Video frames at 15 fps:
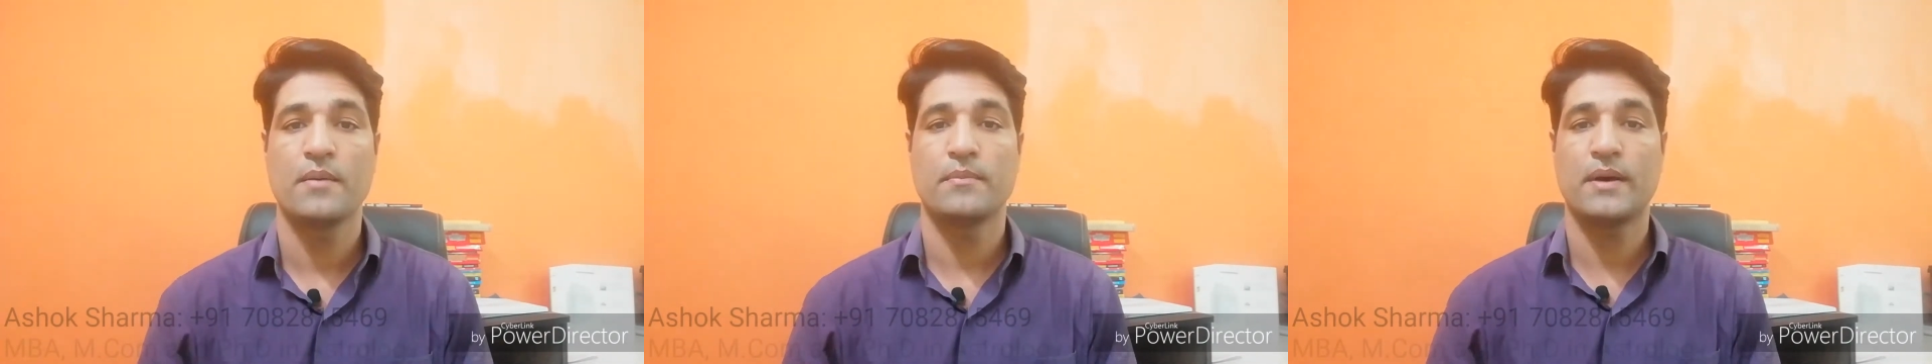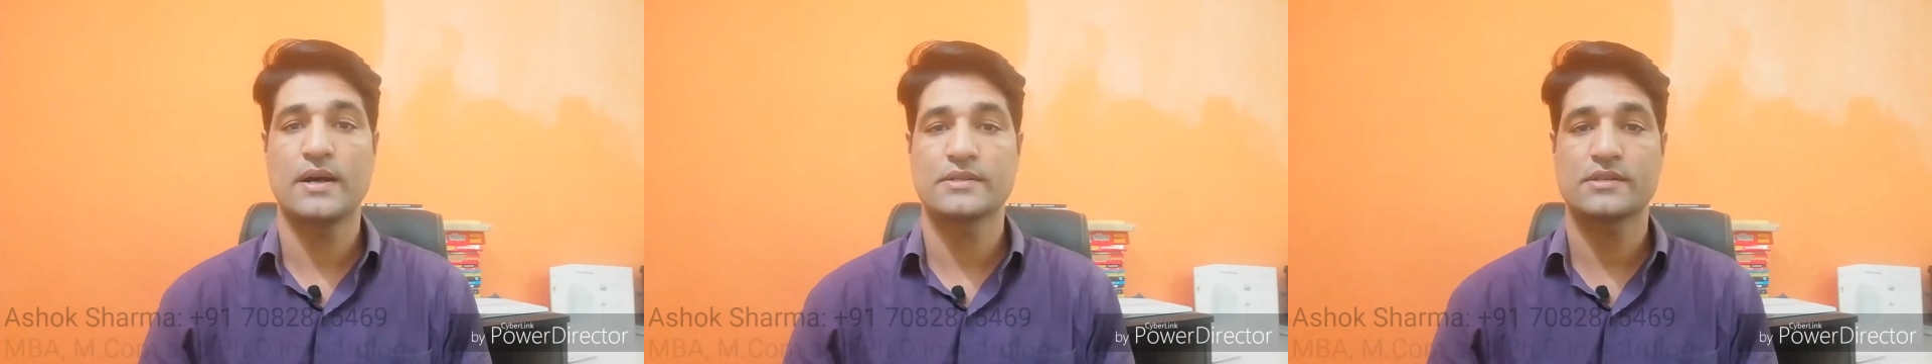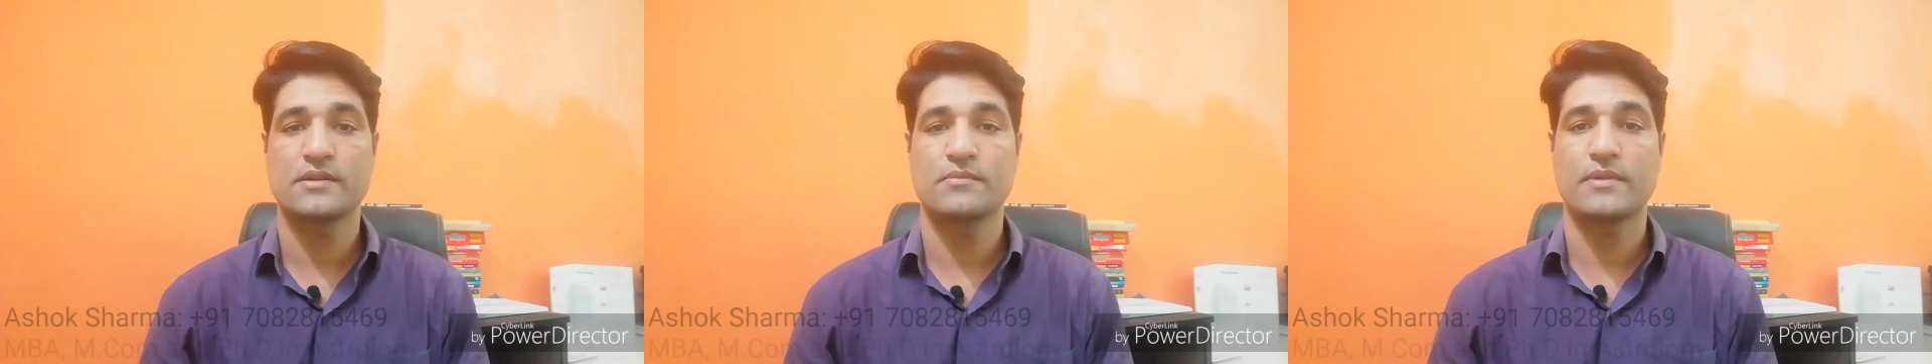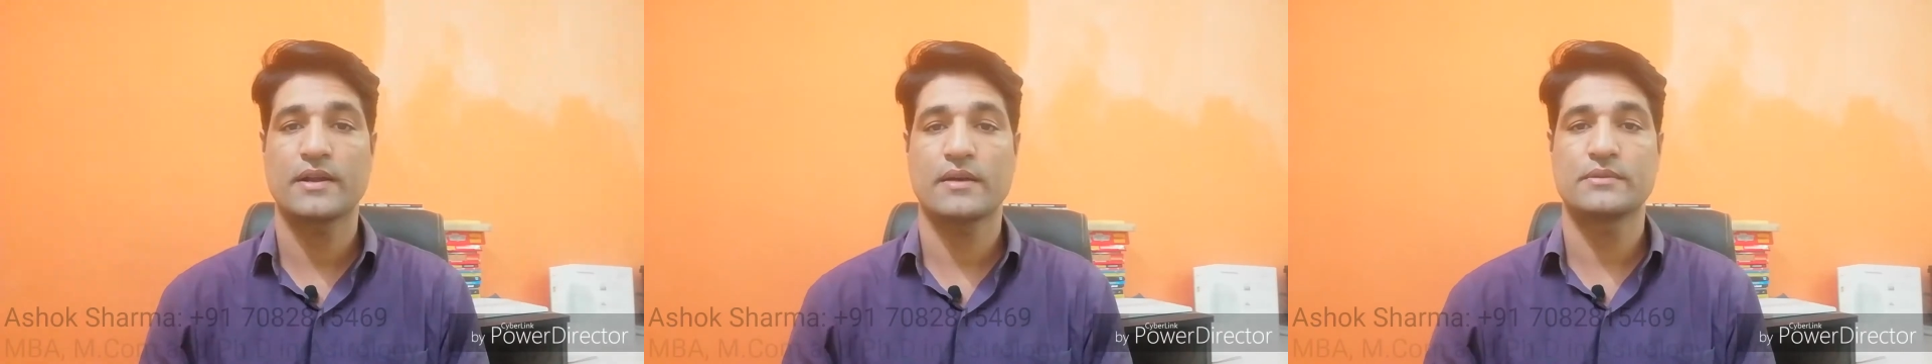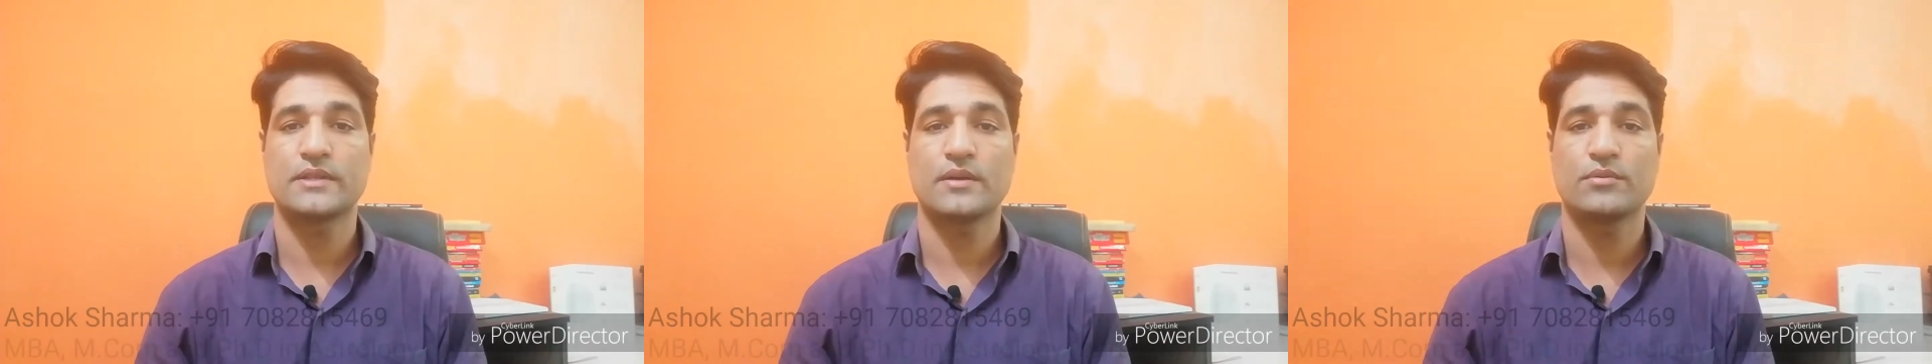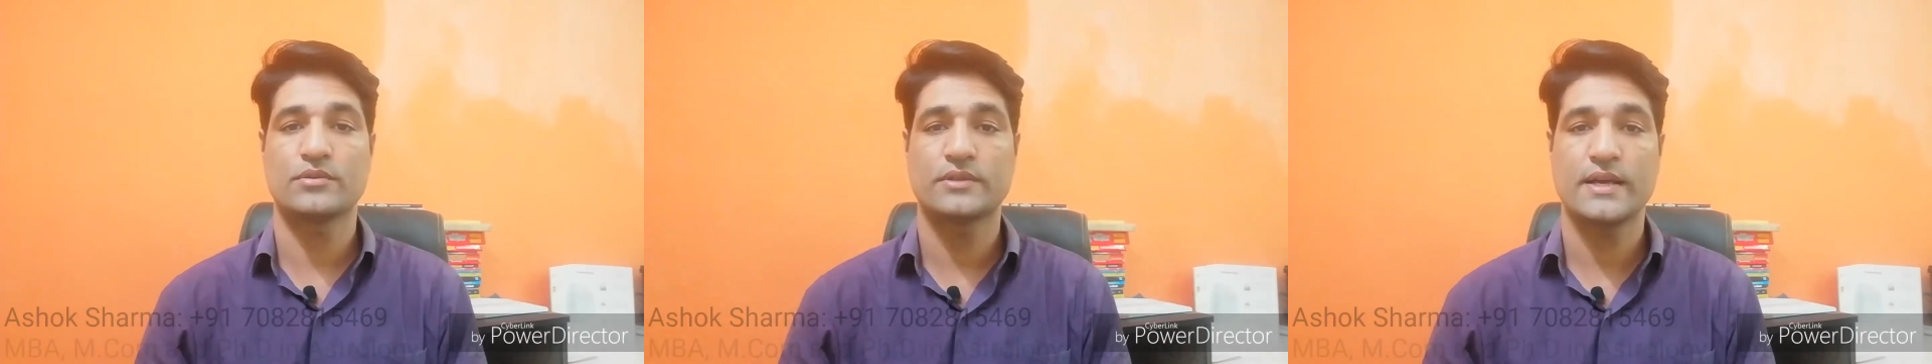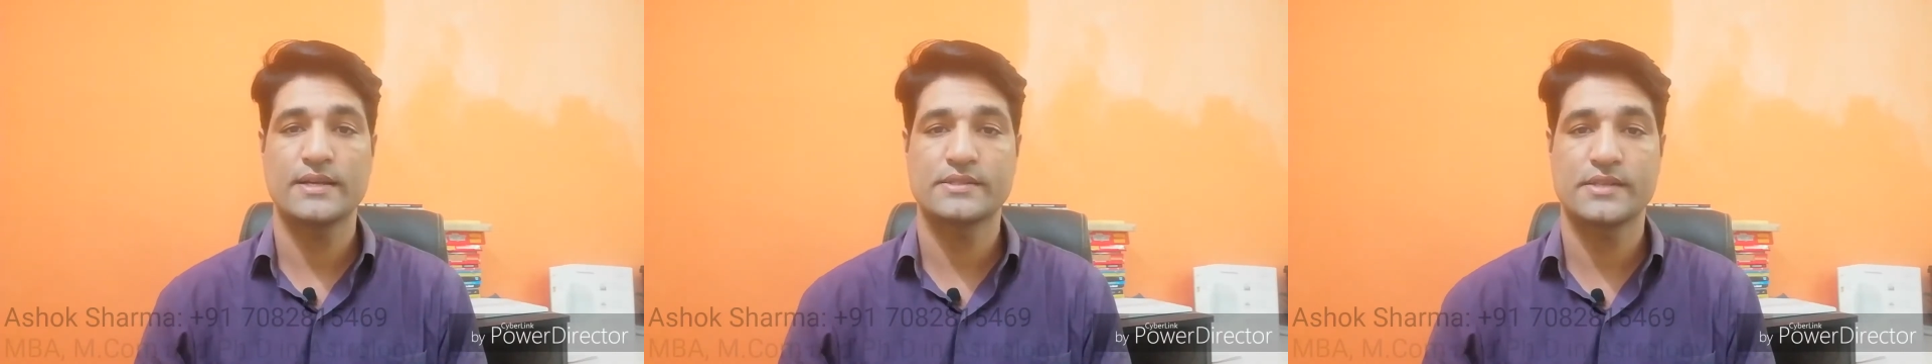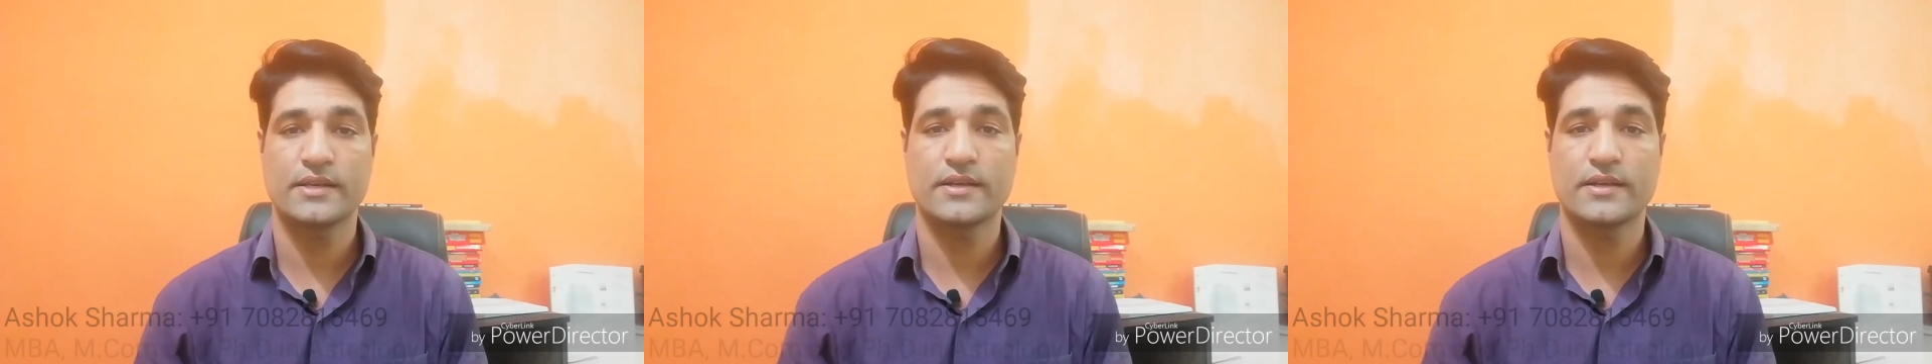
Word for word: पाँच नंबर का मतलब होता है